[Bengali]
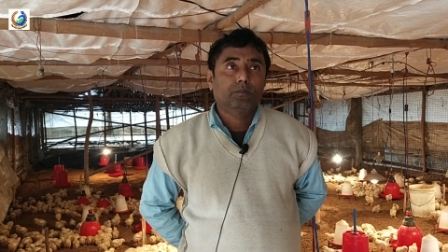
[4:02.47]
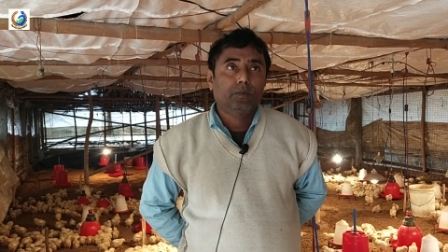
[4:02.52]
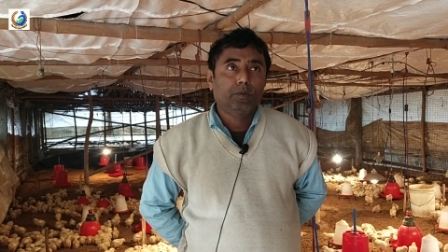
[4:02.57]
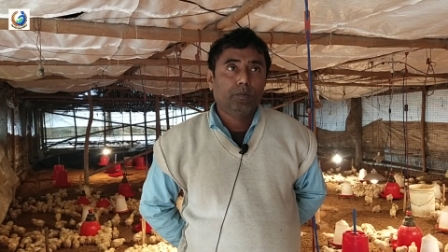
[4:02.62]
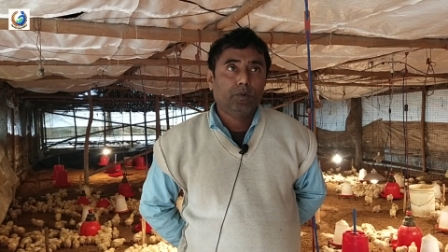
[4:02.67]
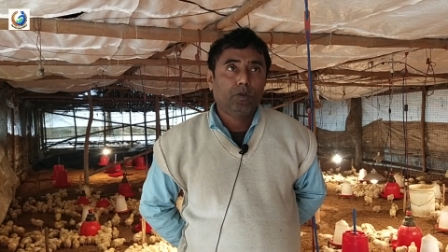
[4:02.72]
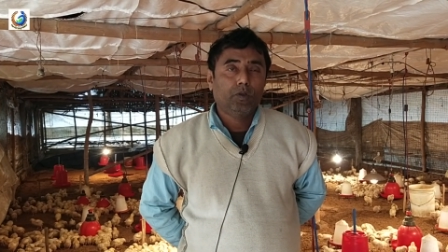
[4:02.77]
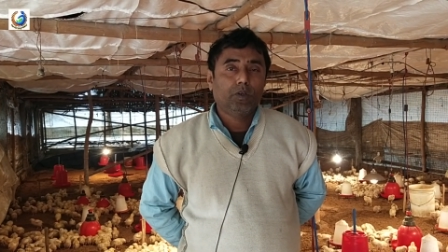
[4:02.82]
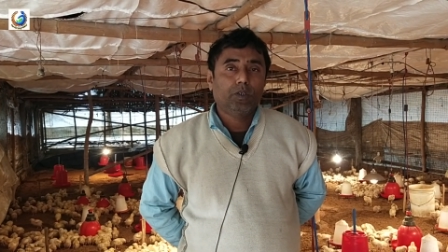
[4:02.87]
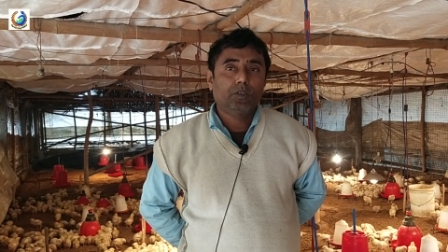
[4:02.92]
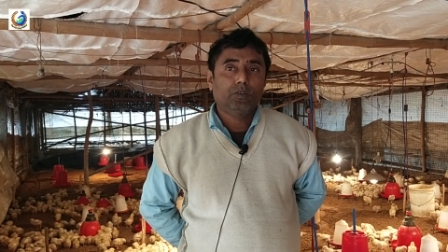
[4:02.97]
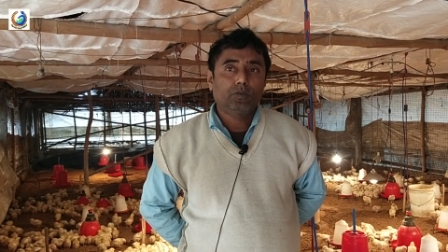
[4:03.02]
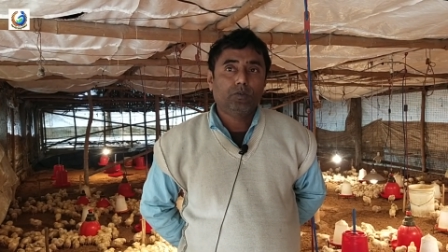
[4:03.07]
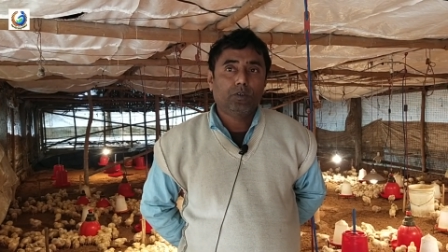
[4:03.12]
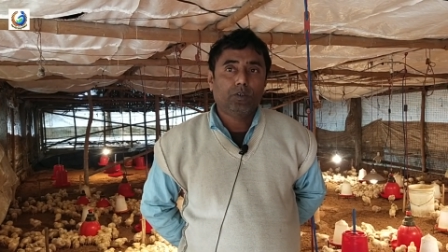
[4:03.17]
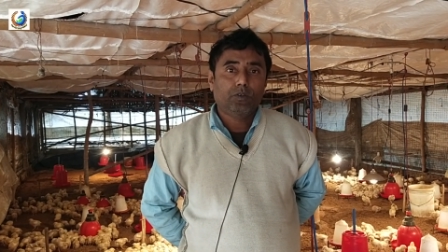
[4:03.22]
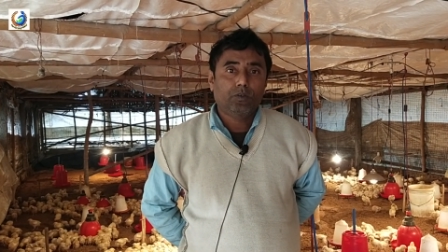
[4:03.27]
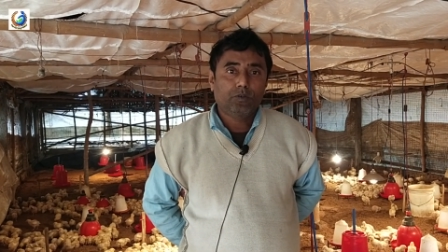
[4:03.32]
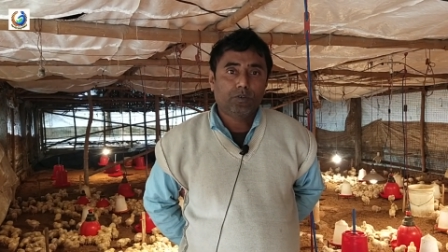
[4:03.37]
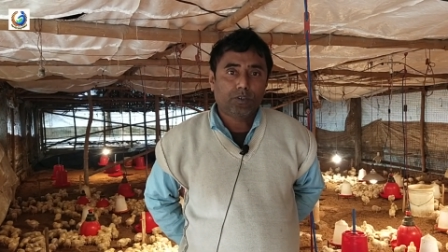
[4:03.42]
বিভিন্ন কিছু
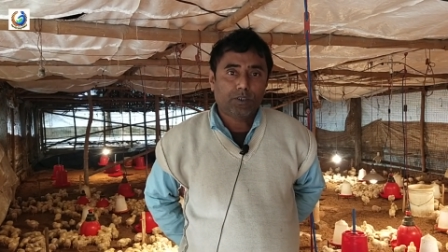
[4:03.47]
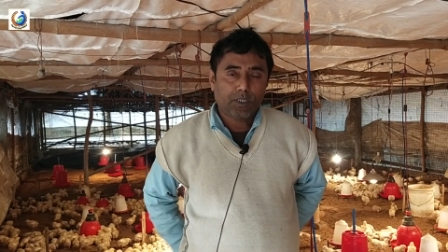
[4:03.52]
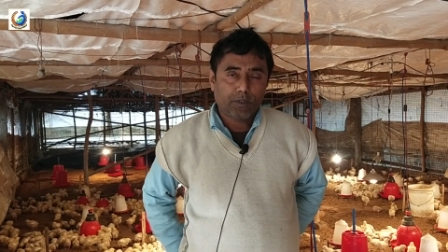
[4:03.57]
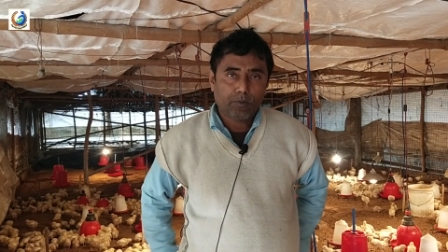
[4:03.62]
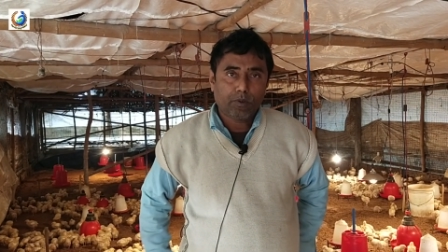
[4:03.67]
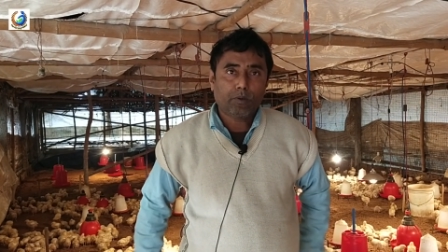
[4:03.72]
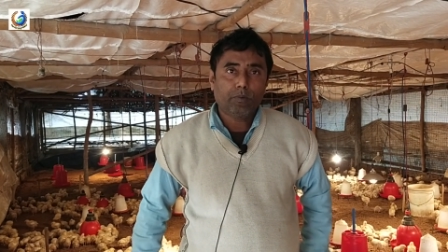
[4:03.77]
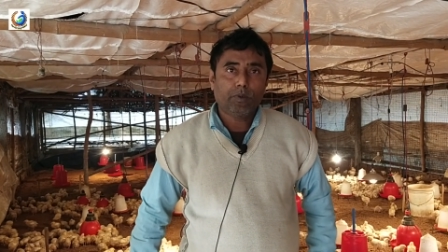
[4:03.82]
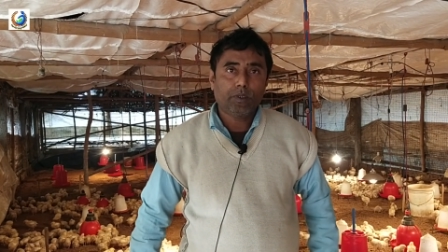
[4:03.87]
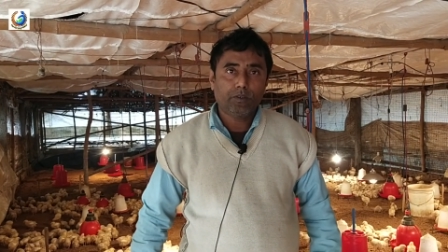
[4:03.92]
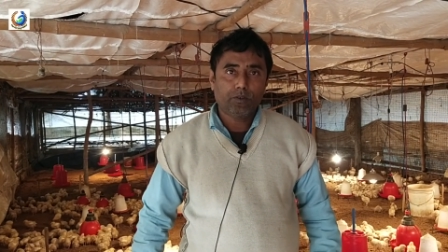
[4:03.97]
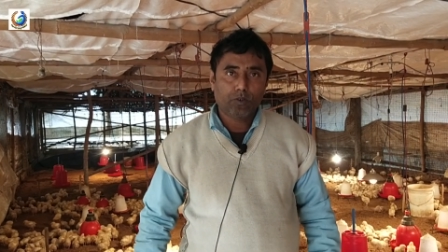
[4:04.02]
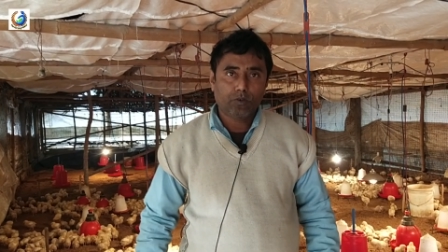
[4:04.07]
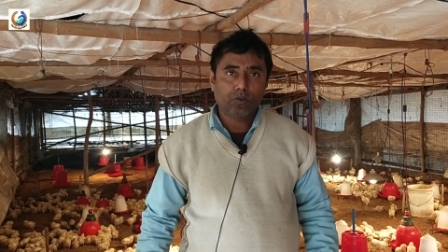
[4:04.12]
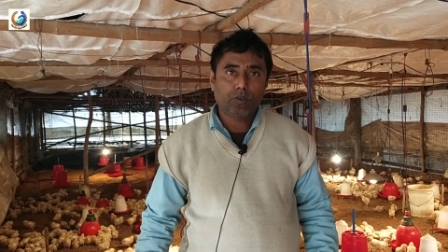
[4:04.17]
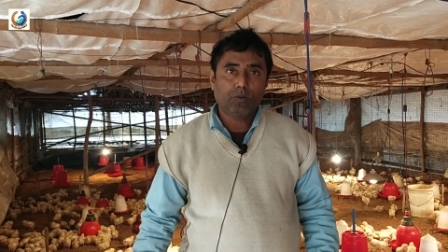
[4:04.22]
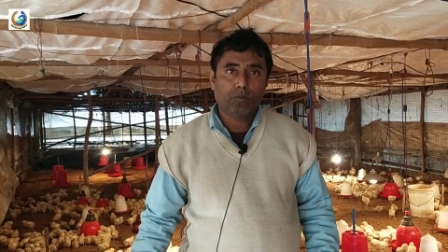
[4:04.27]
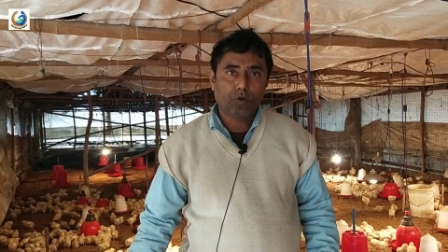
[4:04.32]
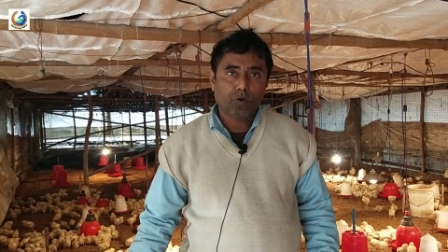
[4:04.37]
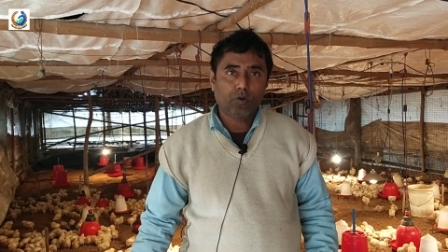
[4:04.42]
একটু সেফ হবে
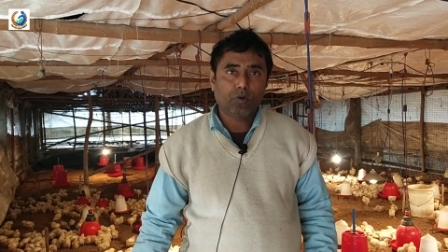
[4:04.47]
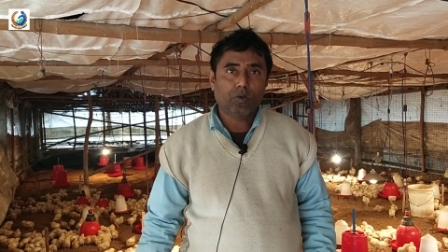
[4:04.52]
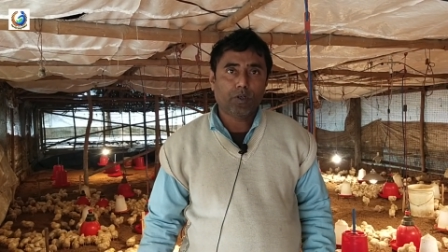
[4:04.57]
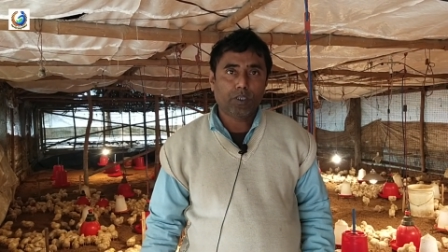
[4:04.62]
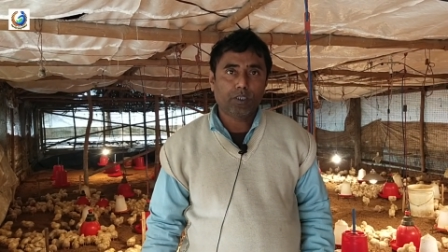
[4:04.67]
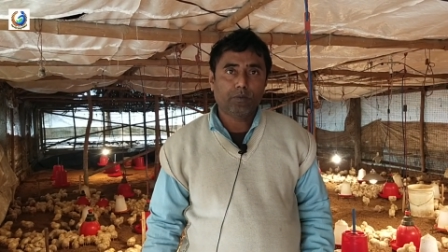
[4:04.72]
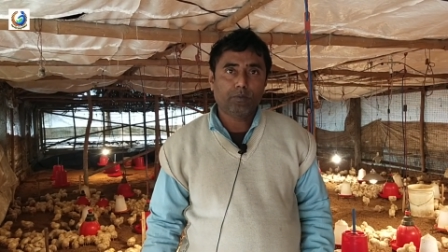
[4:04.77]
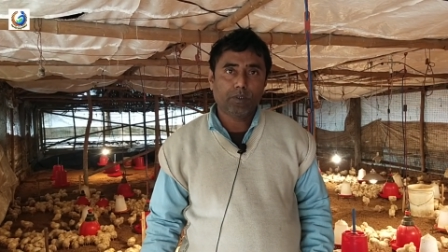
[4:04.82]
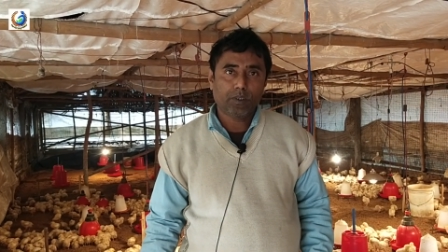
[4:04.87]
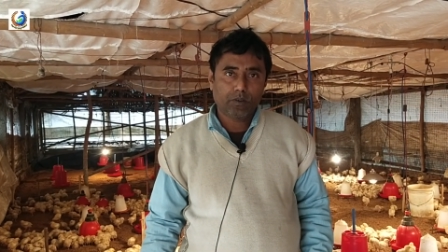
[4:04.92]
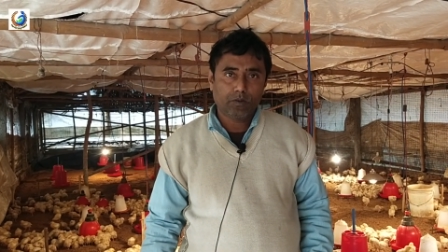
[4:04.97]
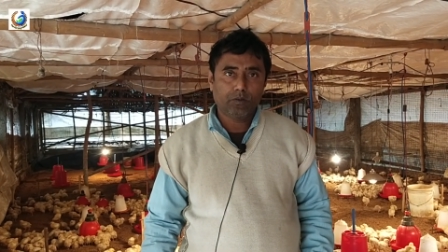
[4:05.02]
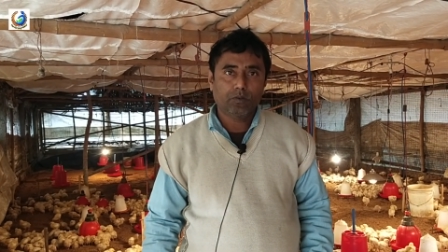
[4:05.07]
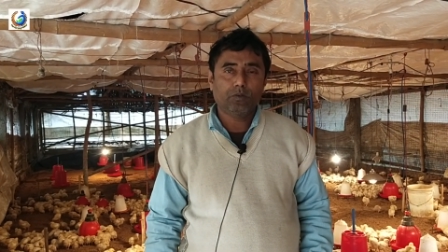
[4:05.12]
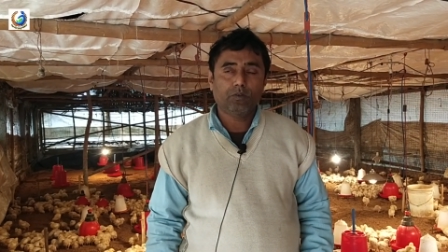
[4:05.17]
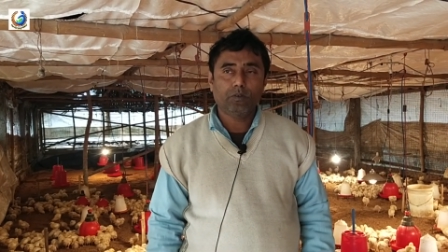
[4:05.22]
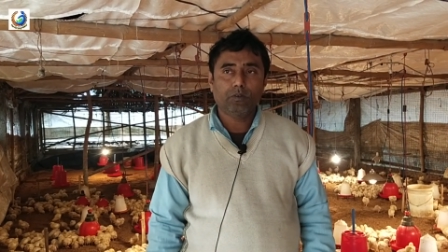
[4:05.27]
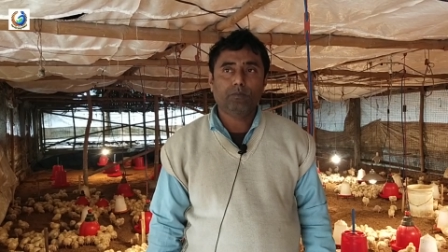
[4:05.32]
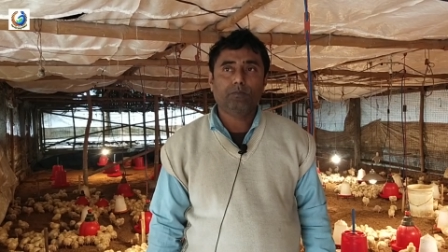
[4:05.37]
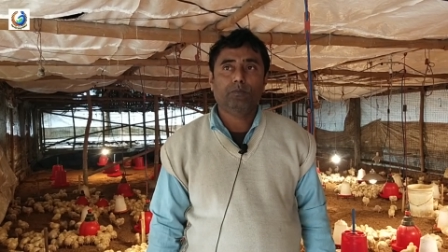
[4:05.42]
যতটা বড় করা যাবে একটু
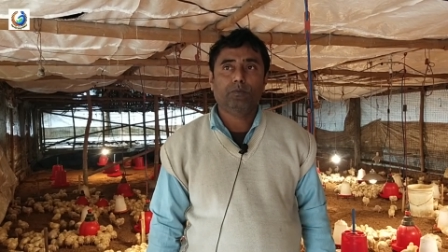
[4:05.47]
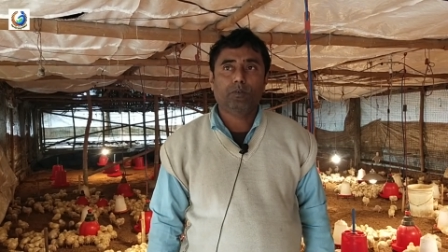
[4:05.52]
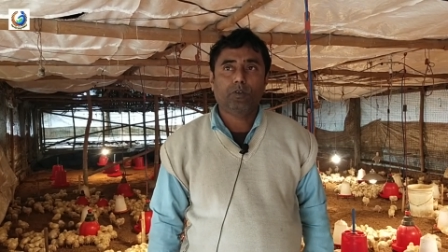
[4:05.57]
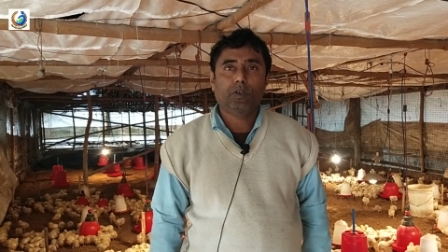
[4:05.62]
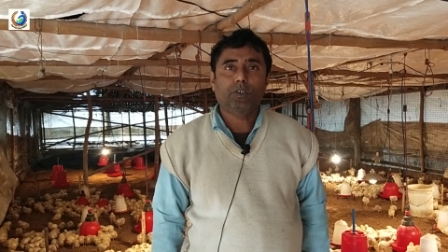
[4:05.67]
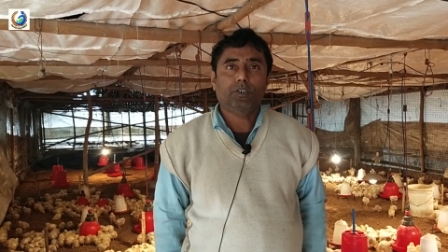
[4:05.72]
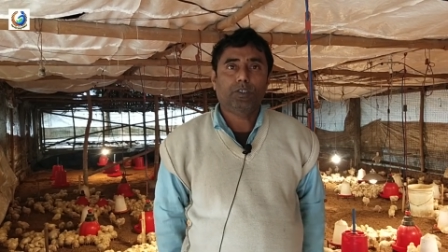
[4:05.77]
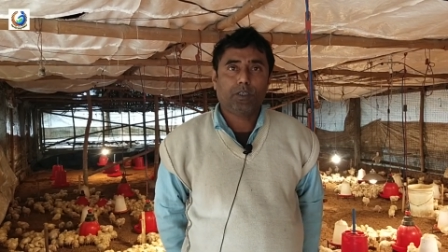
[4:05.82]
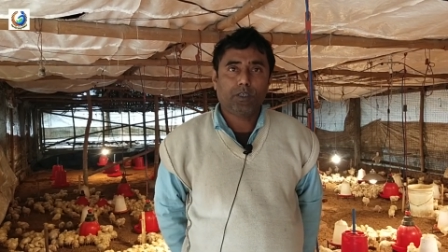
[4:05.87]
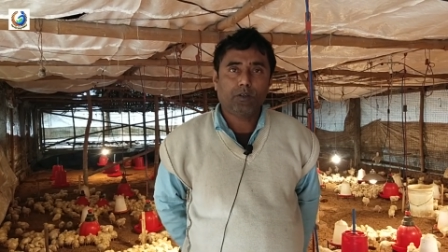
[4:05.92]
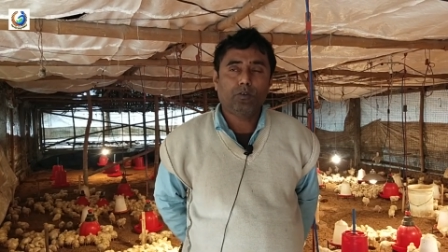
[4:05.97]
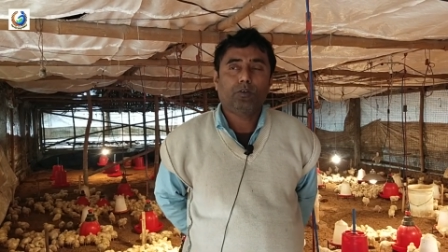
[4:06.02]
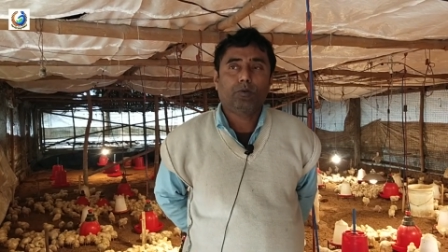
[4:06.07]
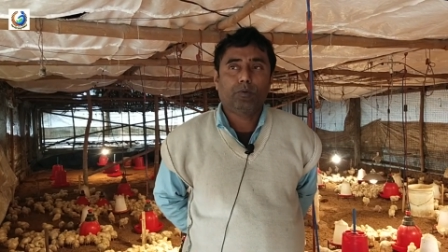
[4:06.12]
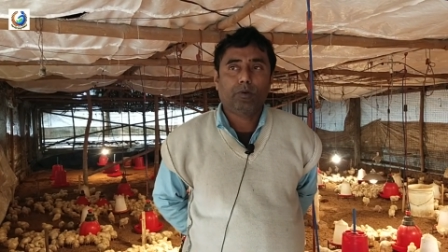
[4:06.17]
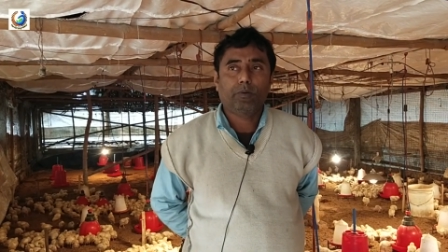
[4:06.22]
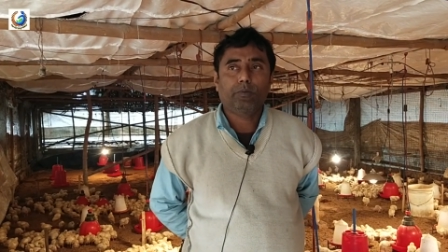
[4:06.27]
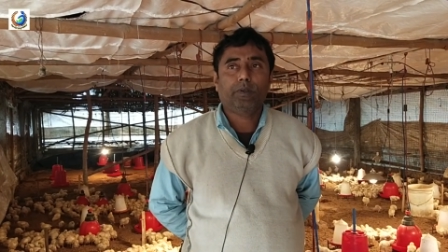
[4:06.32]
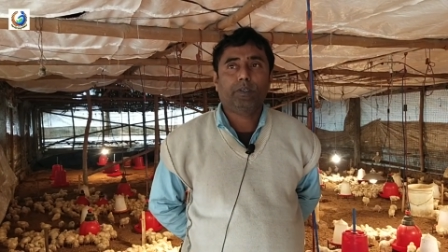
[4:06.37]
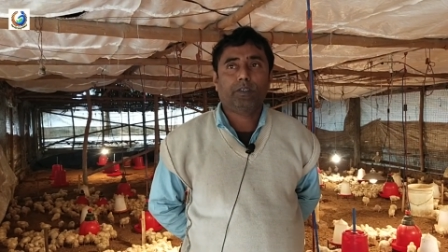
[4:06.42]
খরচাটা
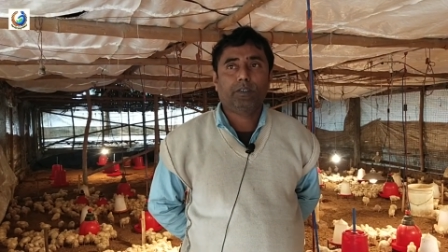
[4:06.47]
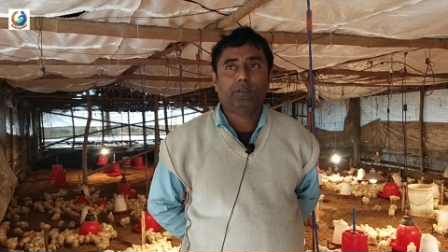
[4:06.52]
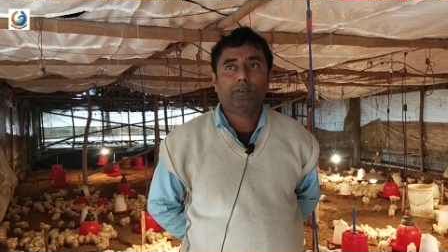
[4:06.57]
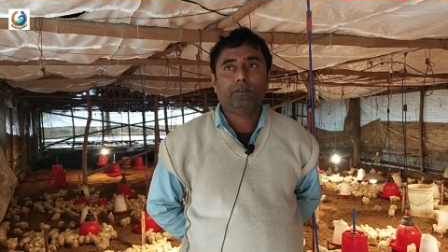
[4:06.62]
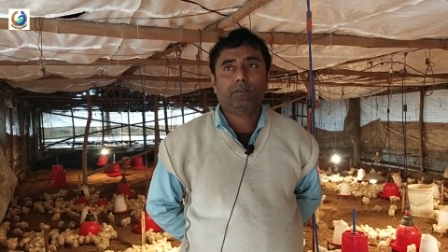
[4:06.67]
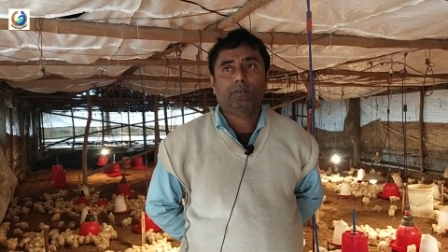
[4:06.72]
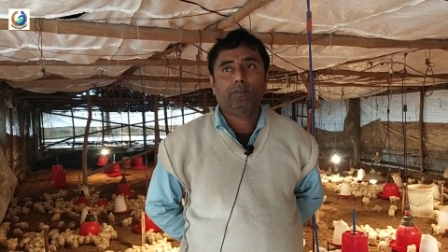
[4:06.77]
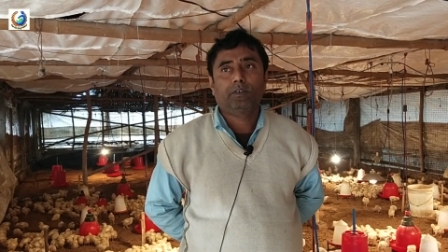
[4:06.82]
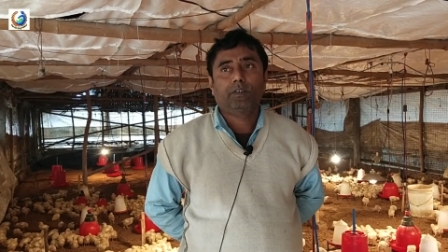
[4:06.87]
কম হবে হ্যাঁ